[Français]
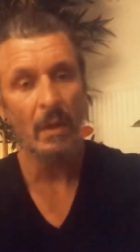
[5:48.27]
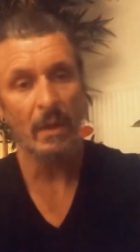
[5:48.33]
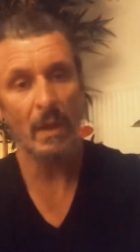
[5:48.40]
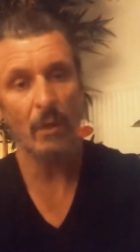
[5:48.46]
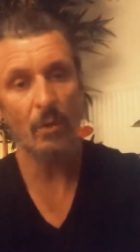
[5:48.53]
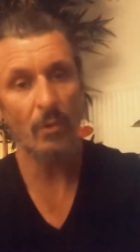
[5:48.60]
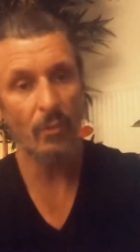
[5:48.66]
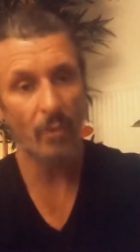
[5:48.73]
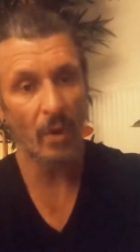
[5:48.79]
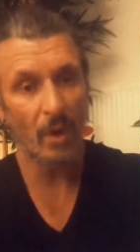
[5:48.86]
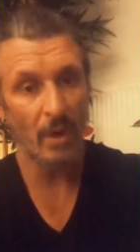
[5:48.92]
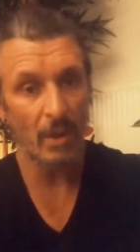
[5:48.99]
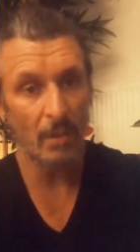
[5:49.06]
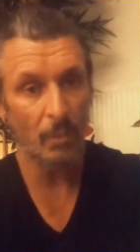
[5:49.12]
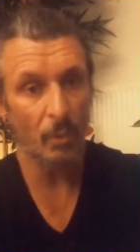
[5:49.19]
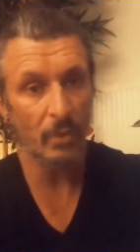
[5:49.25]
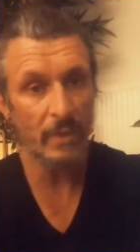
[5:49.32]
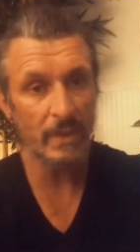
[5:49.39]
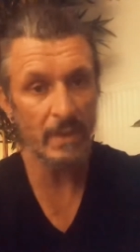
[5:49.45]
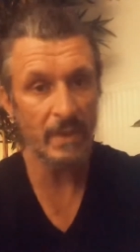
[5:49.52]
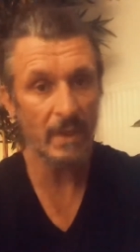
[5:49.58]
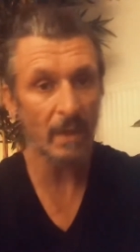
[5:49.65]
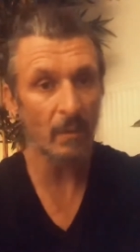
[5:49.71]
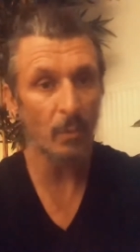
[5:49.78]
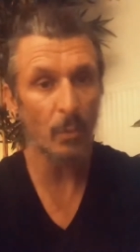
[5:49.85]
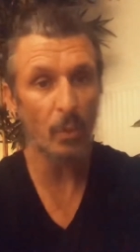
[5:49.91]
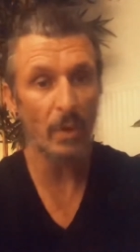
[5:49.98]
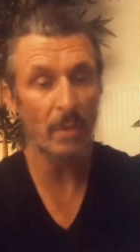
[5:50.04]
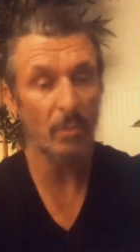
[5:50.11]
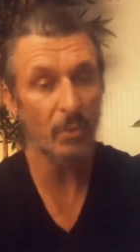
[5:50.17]
Quelquefois, il peut aussi dire
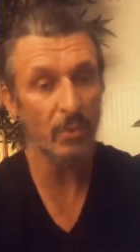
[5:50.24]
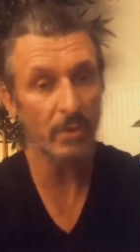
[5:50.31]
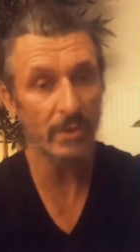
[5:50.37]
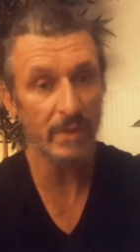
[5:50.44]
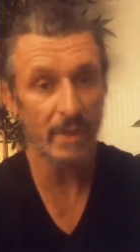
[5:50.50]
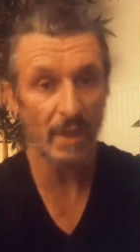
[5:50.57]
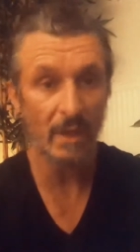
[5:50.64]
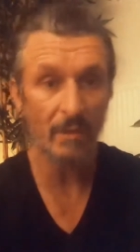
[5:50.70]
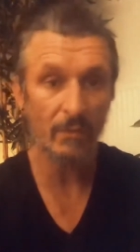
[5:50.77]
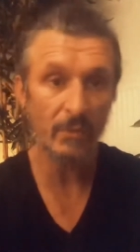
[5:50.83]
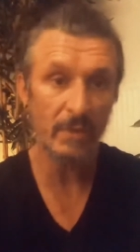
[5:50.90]
pour les plus anciens,